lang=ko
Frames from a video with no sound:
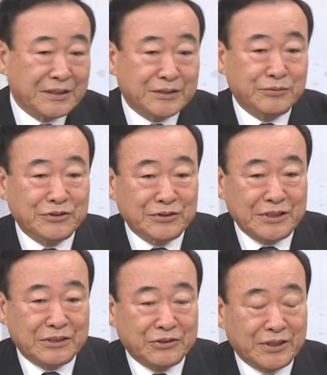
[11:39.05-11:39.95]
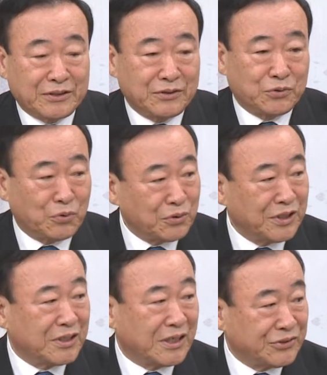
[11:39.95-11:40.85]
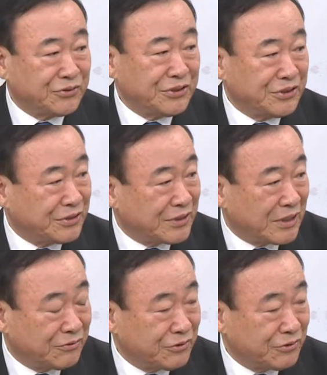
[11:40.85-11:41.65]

그분들은 일종의 어떤 동기를 가지고 인천 사랑